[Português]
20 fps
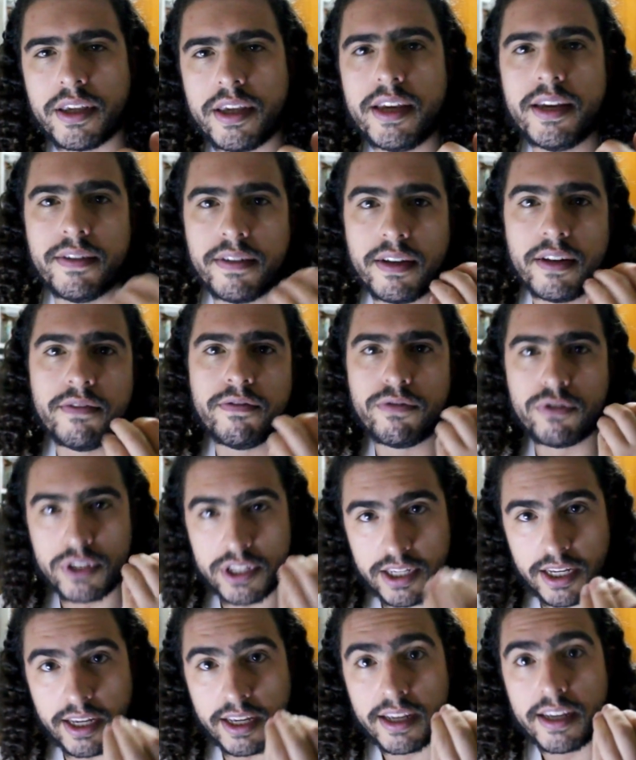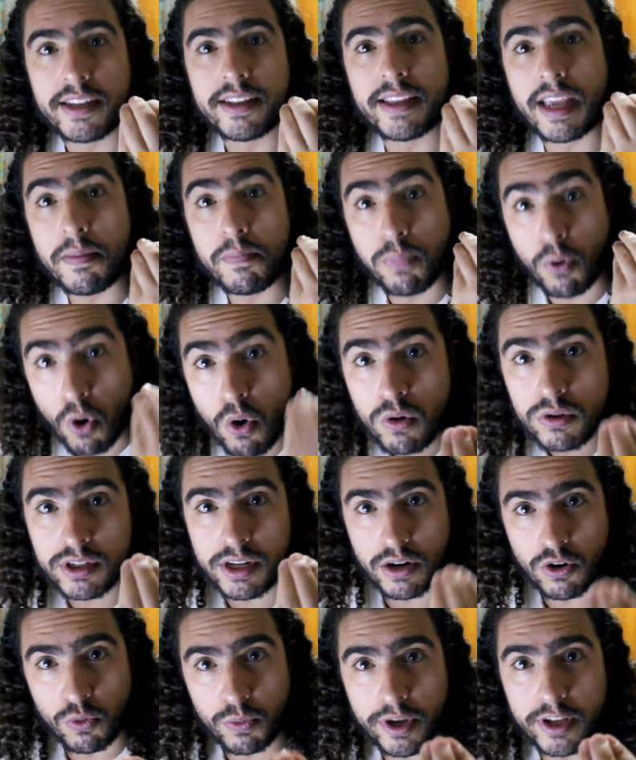que você tem
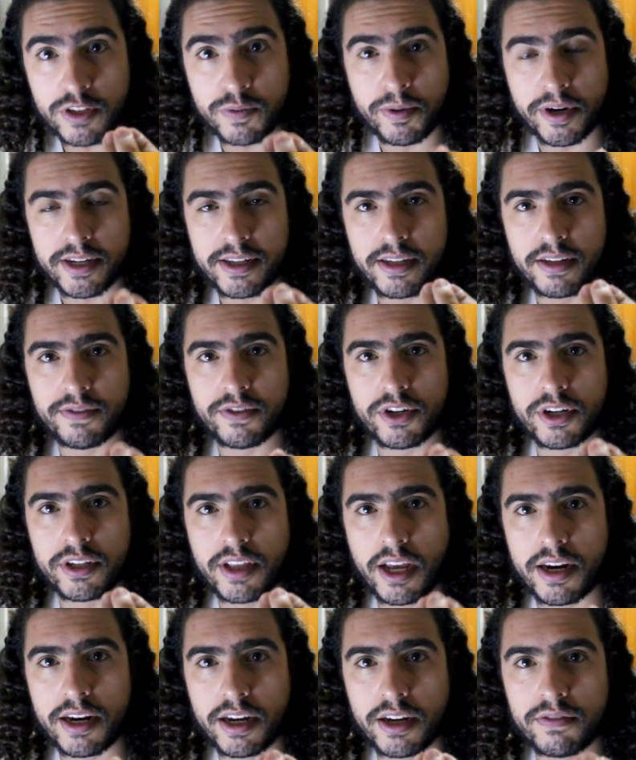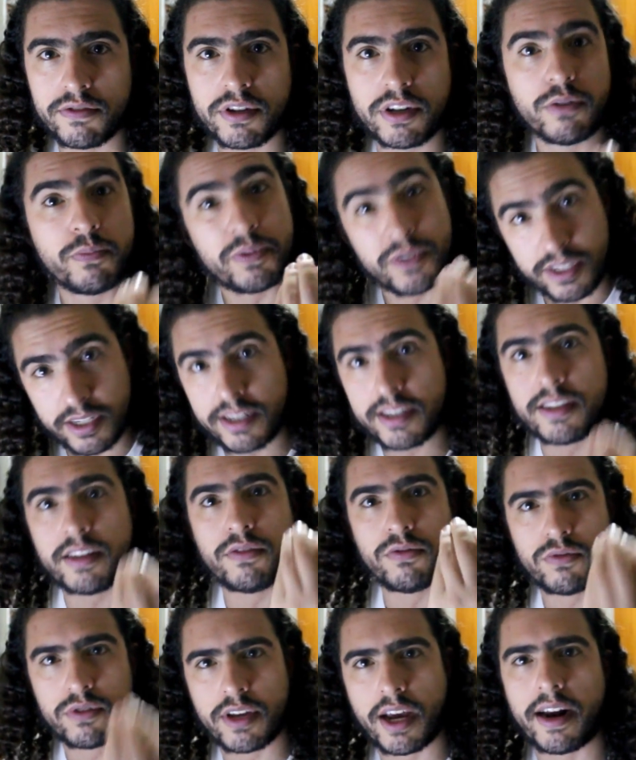bons argumentos para ser vegetariano. Você não
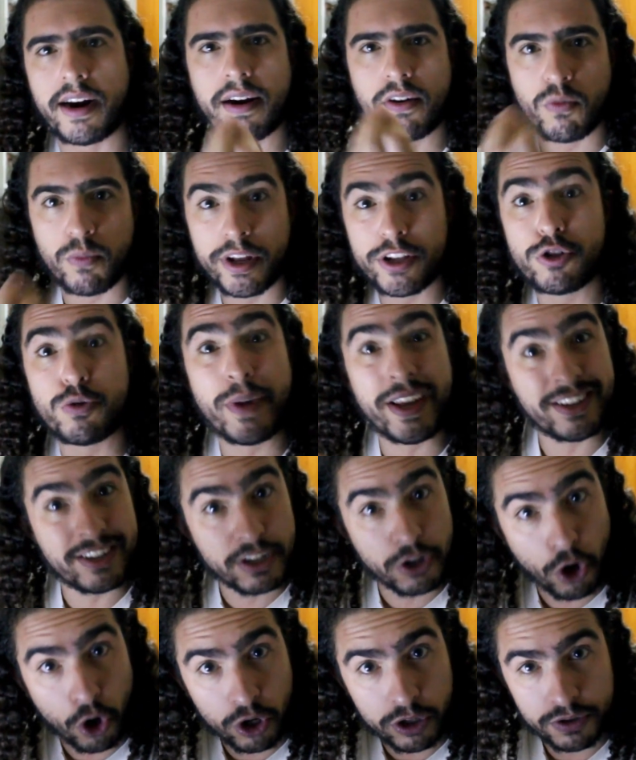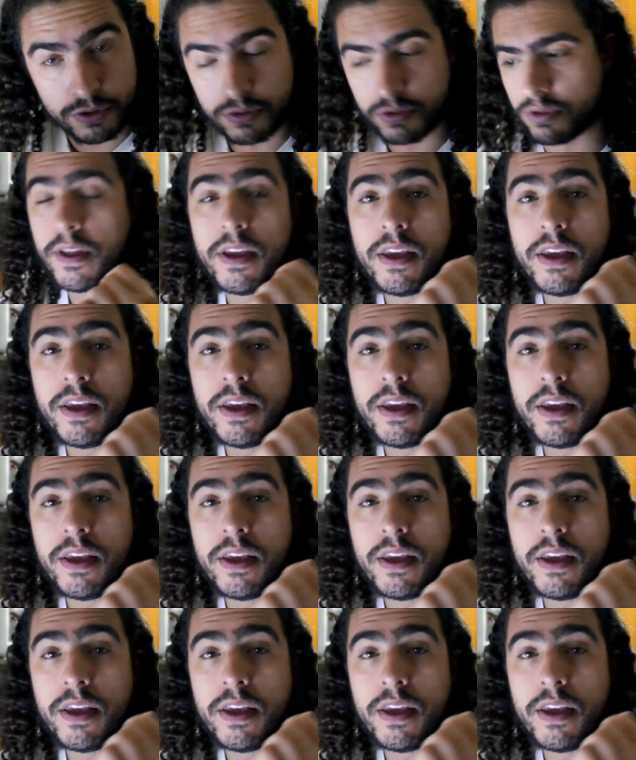precisa usar argumentos mentirosos.